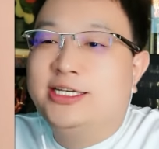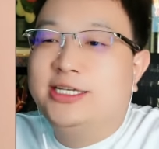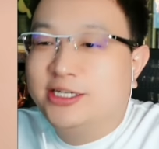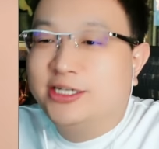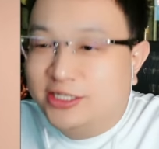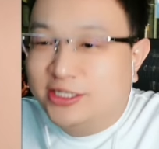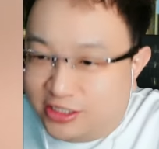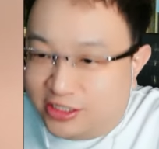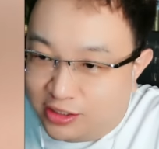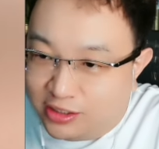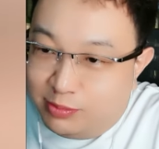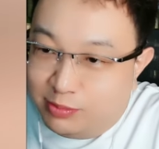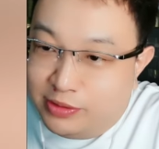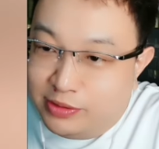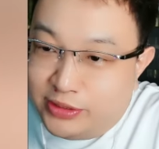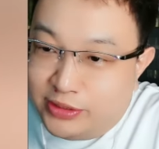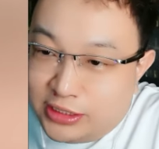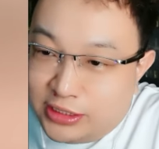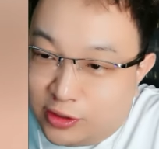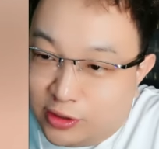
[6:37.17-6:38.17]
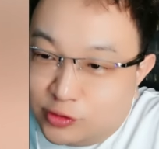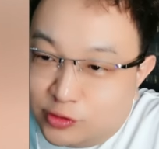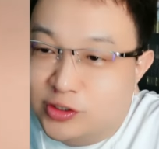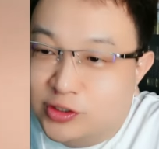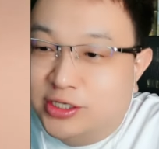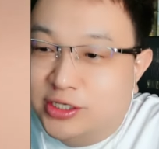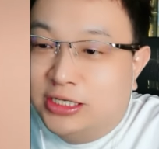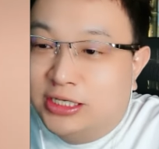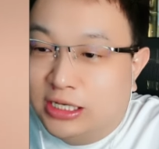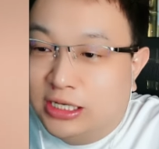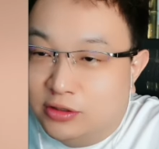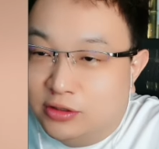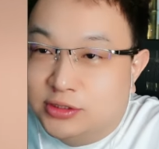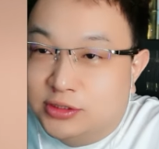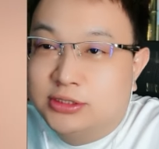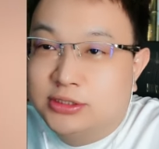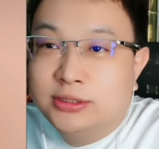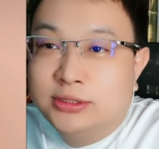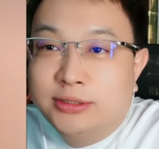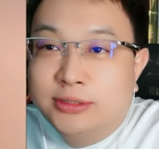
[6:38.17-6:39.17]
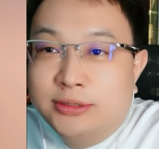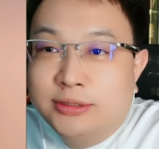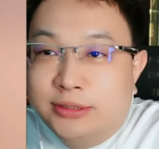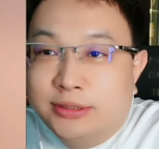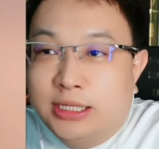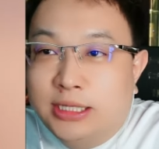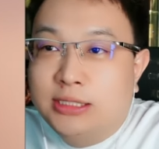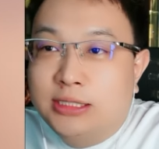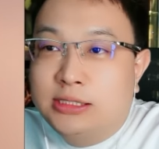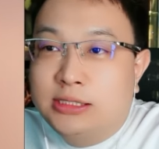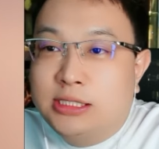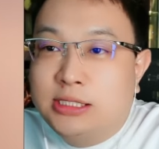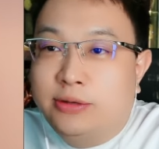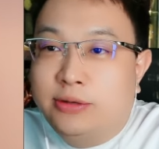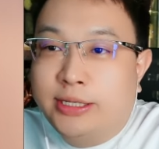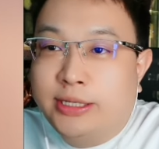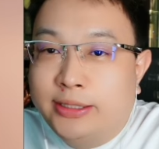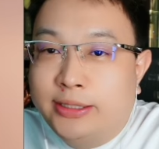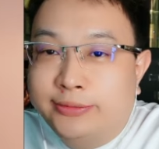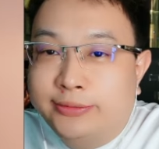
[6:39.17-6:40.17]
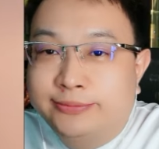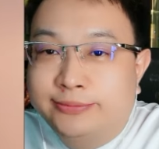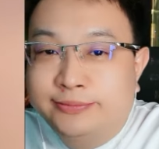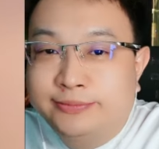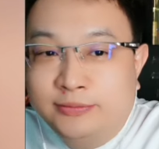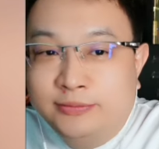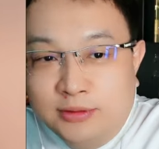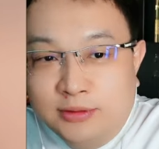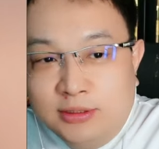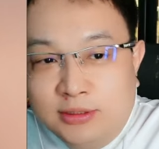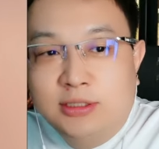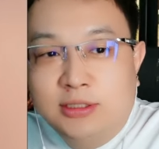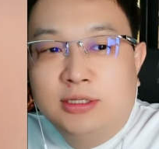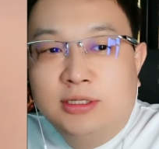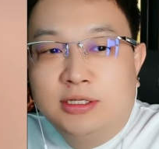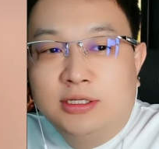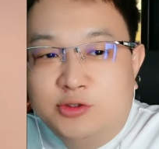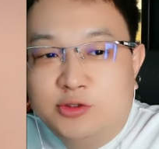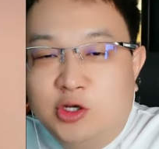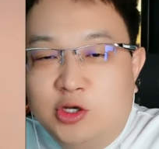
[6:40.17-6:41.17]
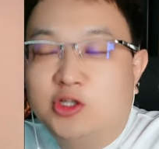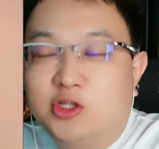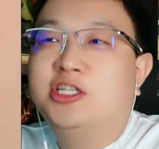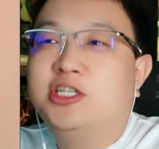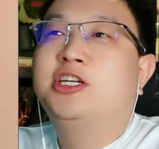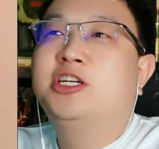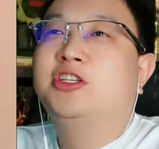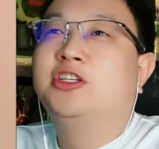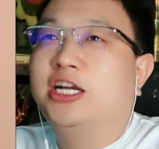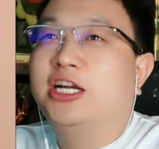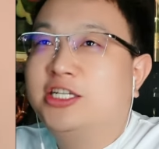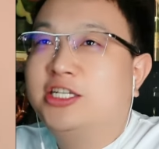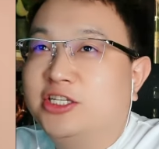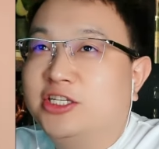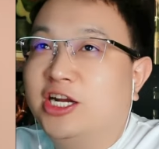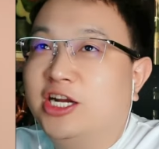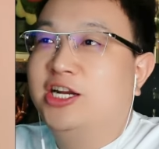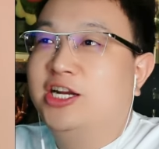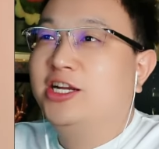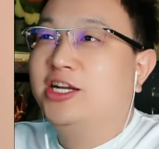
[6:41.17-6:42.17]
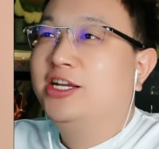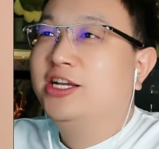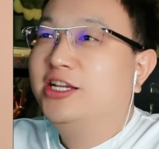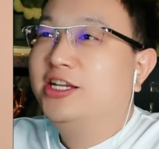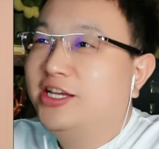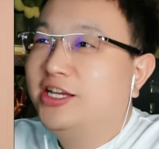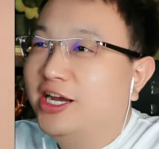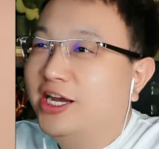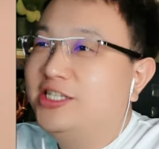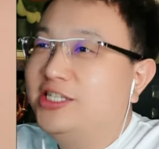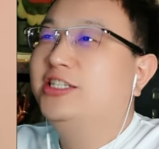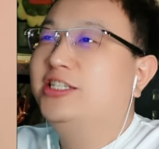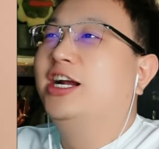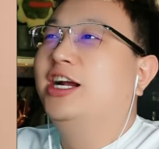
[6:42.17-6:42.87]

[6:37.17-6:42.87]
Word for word: 好，没问题，好说啊，好。来，再下一位，来，嗯，全挣点，挣点，还挣点。